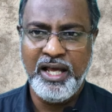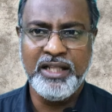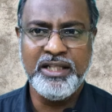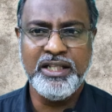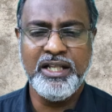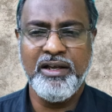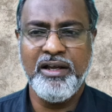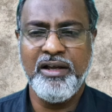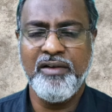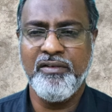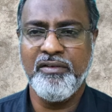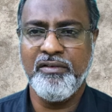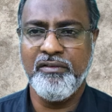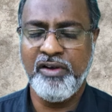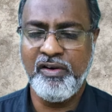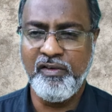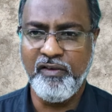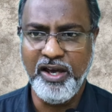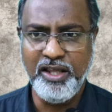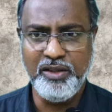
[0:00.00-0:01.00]
அந்த
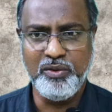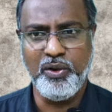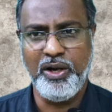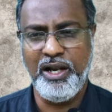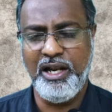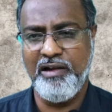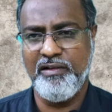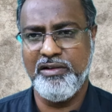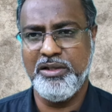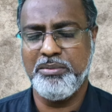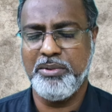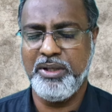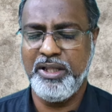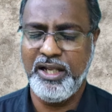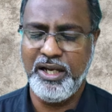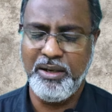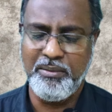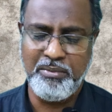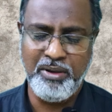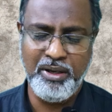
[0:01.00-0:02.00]
வருவாய்த்துறையில் வந்து
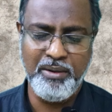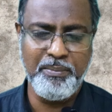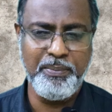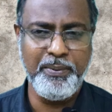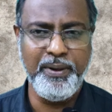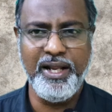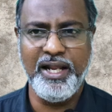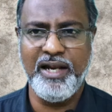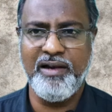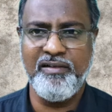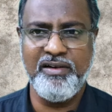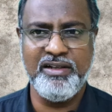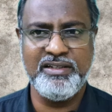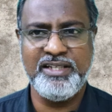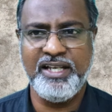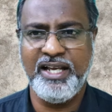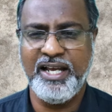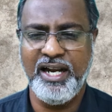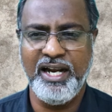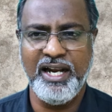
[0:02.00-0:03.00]
பார்த்திங்கன்னா மிகப்பெரிய
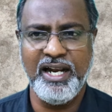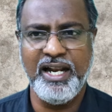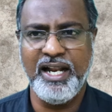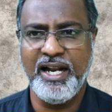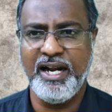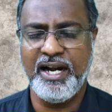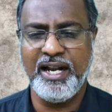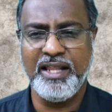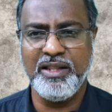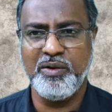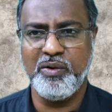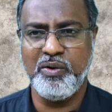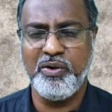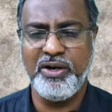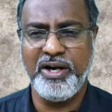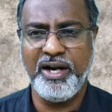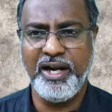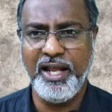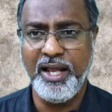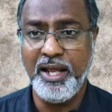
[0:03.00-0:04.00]
அளவில் சிக்கல்கள்லாம் நடந்து
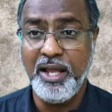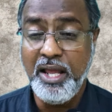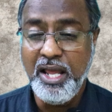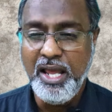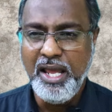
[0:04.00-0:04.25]
கொண்டுட்டு